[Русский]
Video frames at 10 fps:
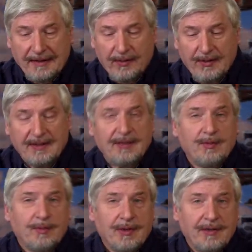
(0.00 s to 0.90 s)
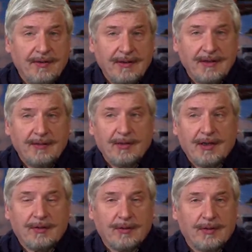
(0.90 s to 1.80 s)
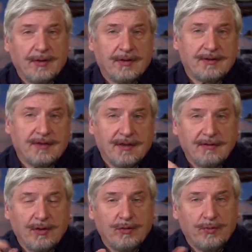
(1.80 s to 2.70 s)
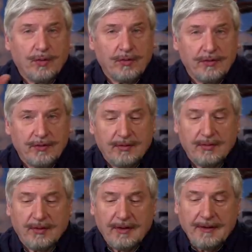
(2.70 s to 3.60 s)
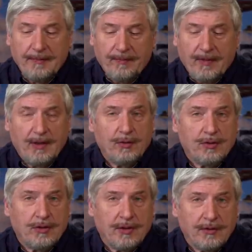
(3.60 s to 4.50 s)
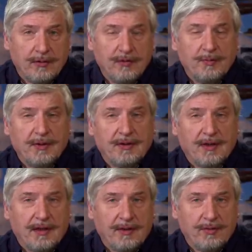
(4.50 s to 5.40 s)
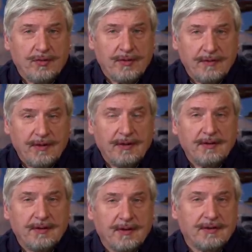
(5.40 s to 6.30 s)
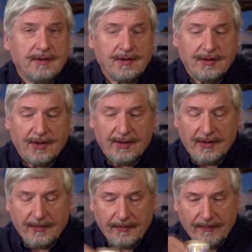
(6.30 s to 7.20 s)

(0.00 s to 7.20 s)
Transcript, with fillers: То есть теми проявителями, которые раскрывают полностью ее широту, спектральную чувствительность и разрешение.